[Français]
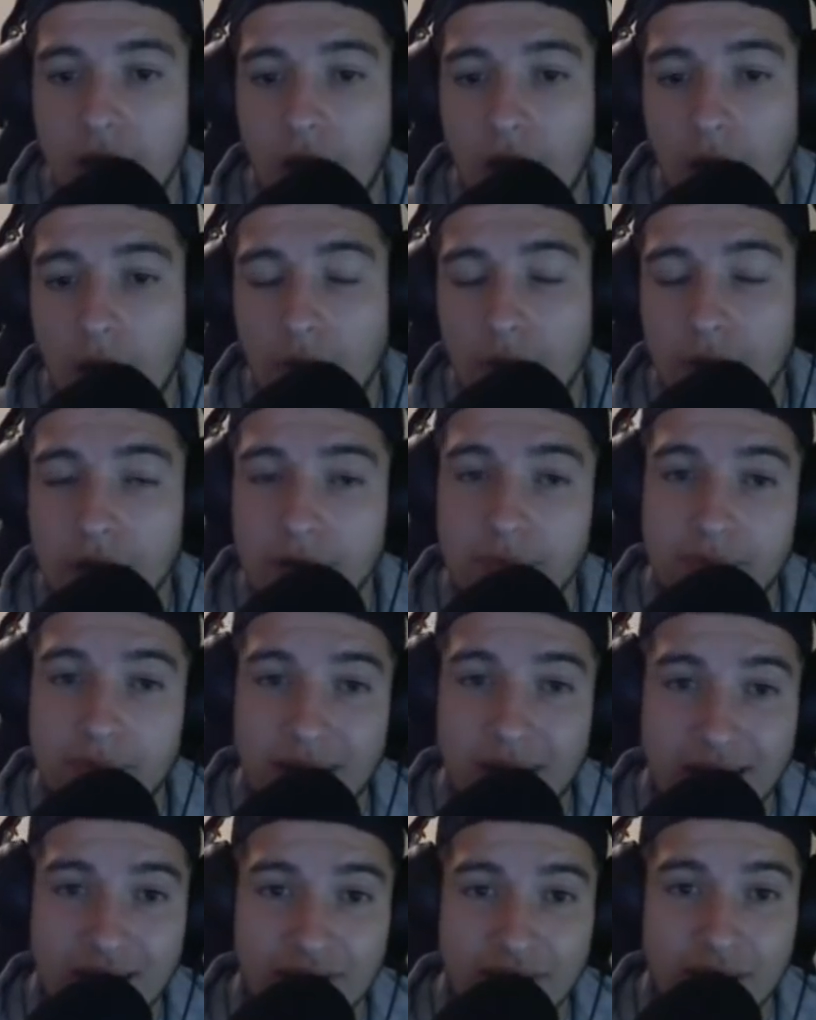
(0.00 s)
Après,
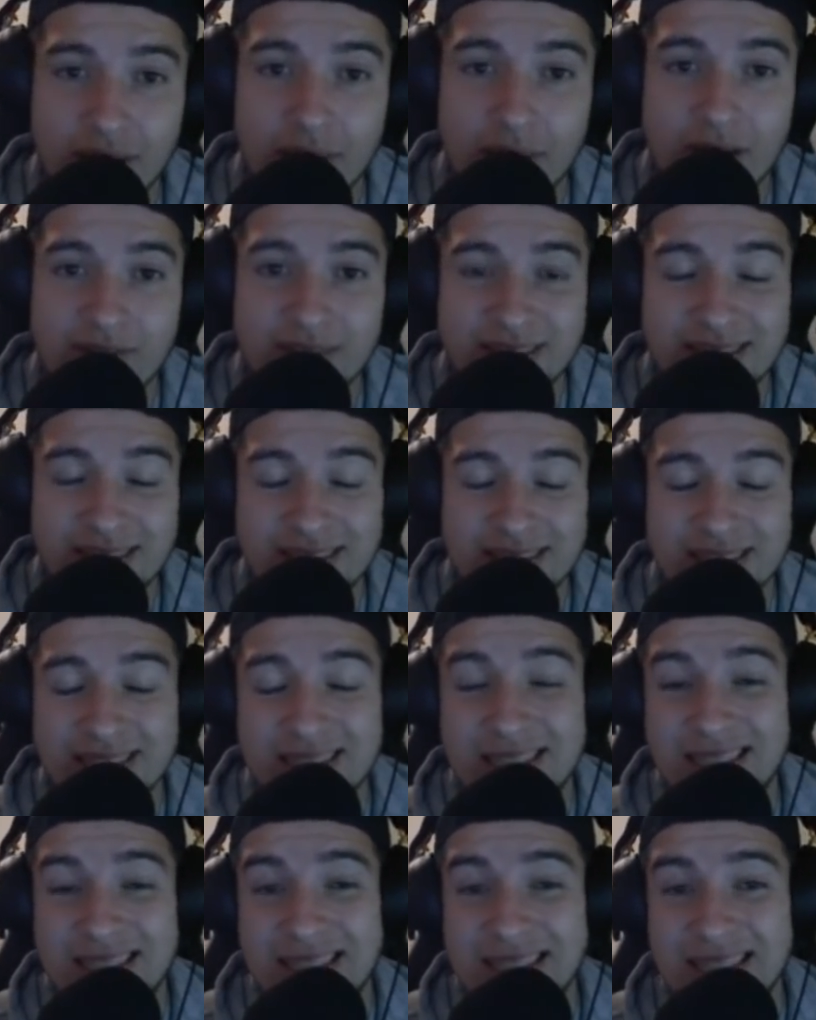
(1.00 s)
bien évidemment, investissez
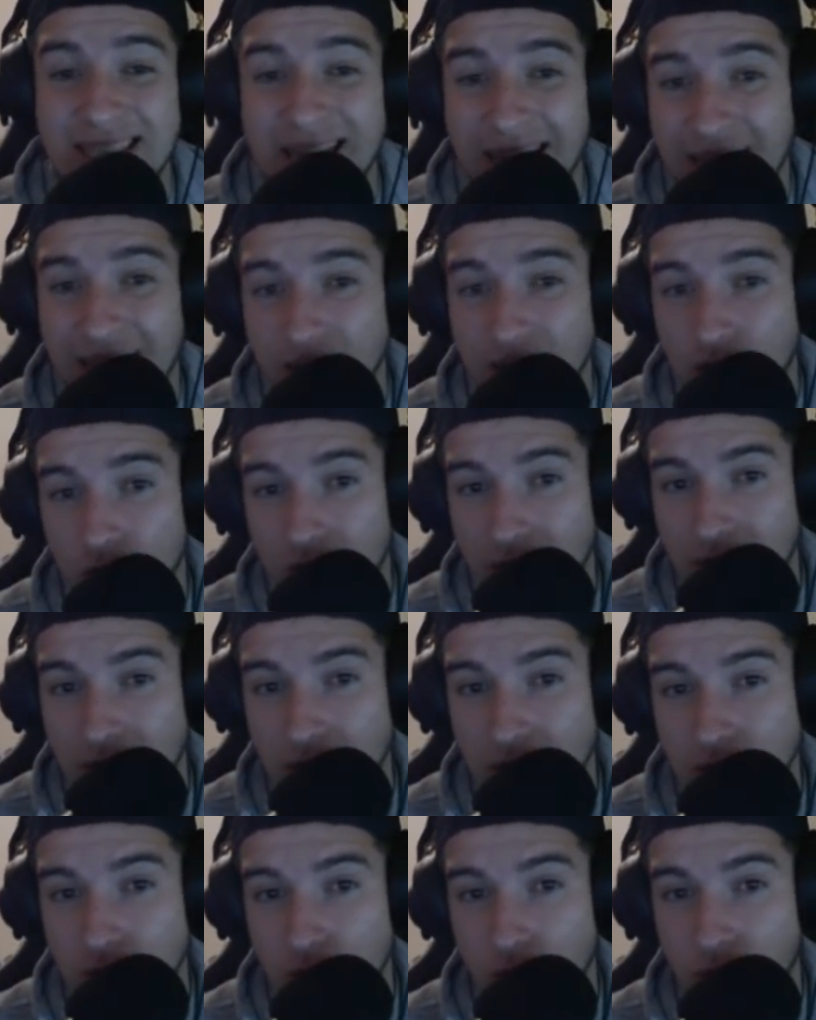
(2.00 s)
directement
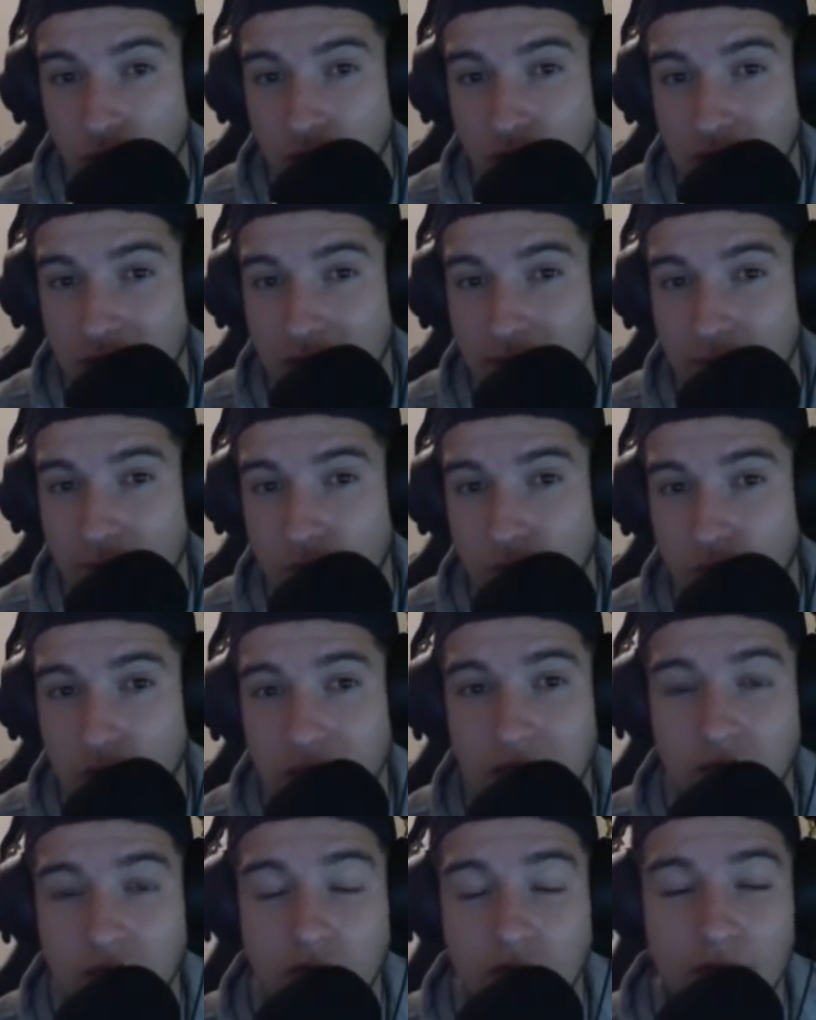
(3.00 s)
dans un Dofus Calyptus
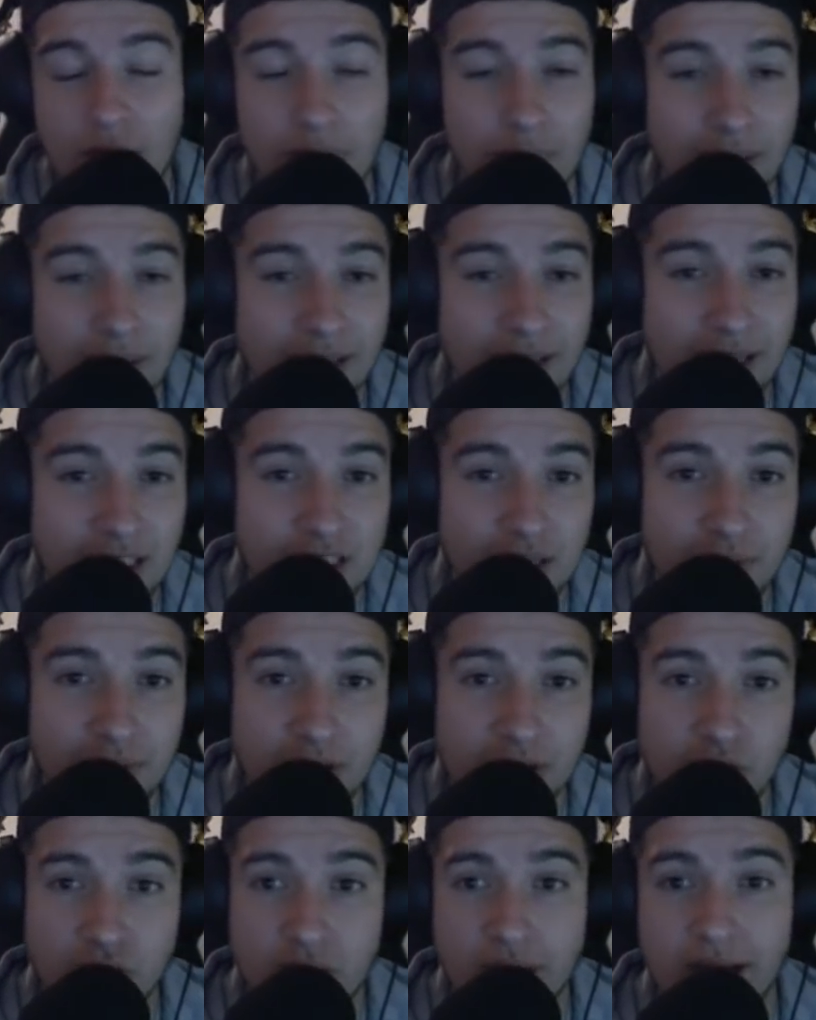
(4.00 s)
qui ne sera pas négligeable et
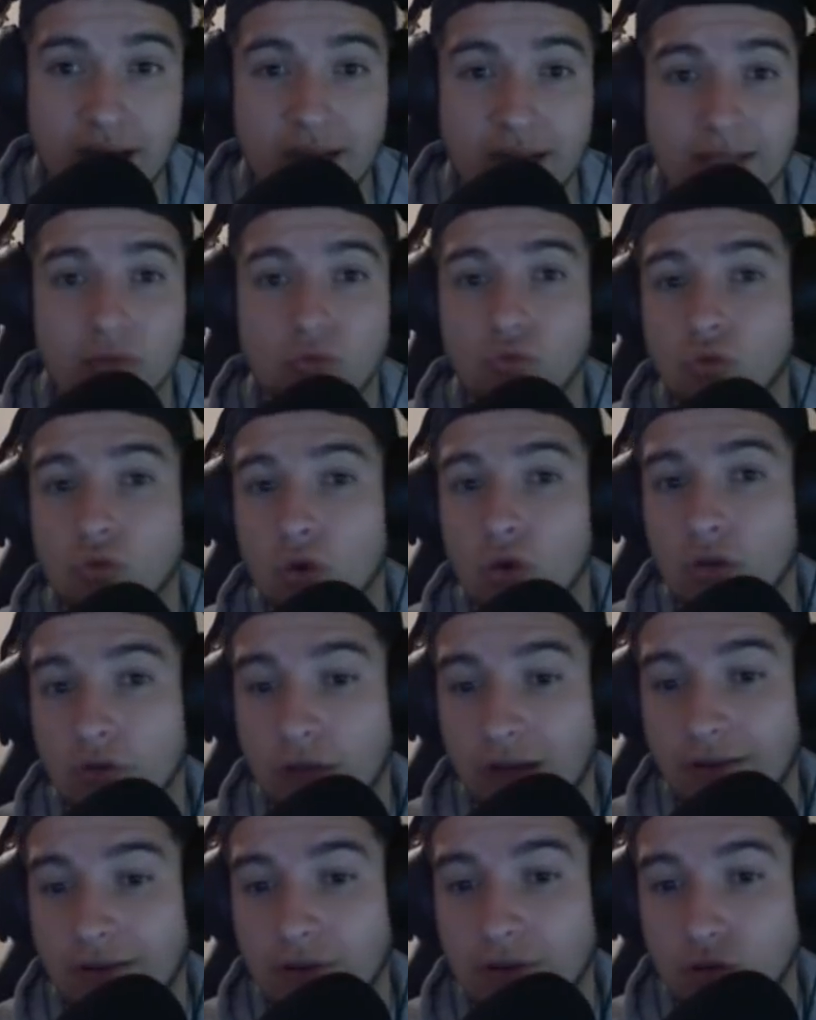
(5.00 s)
que vous allez garder tout au long de
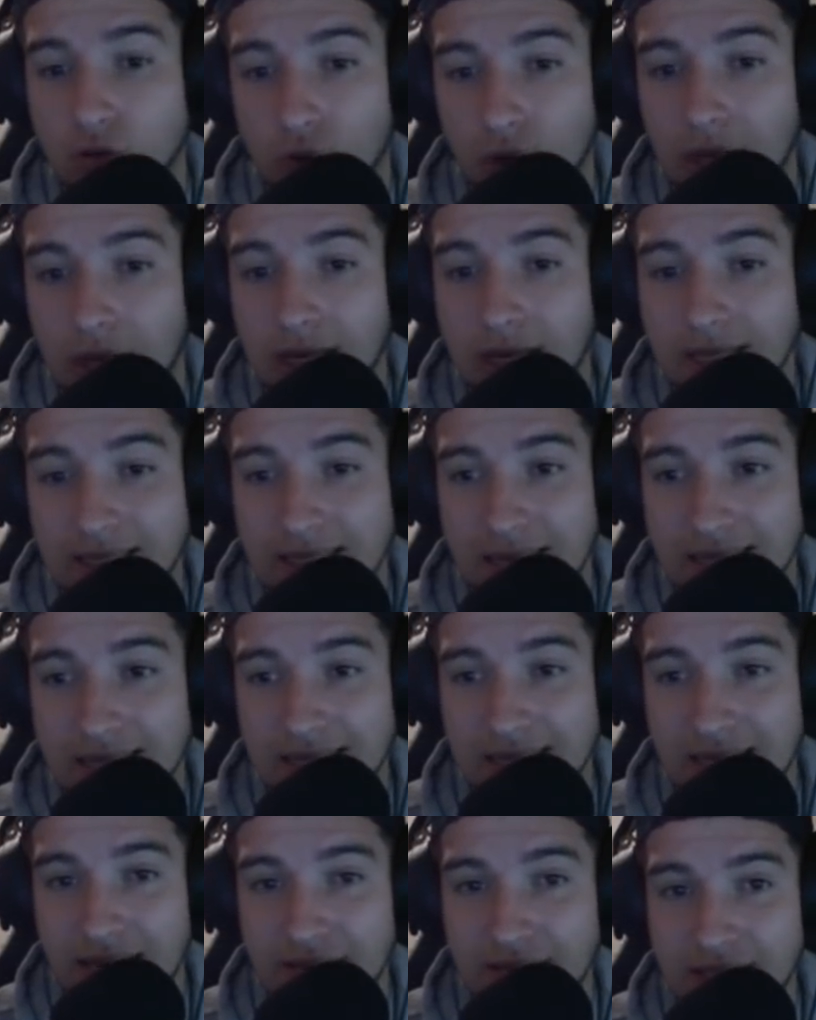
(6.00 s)
votre aventure. Ça,
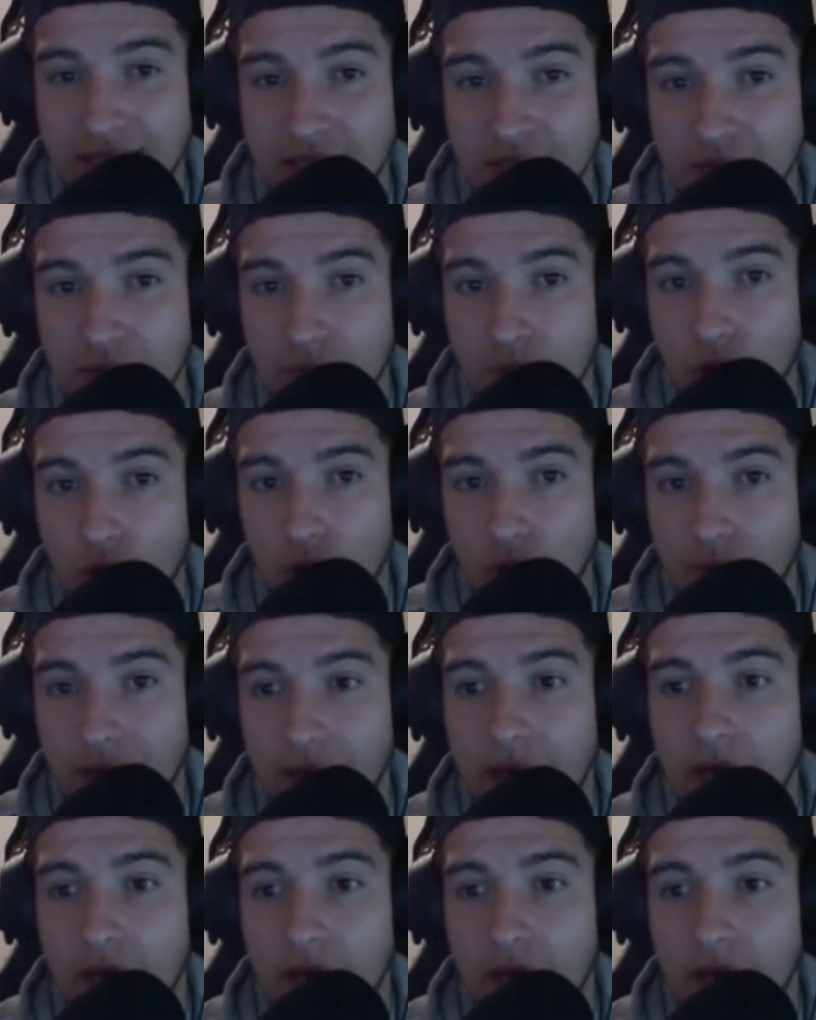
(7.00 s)
c'est l'investissement premier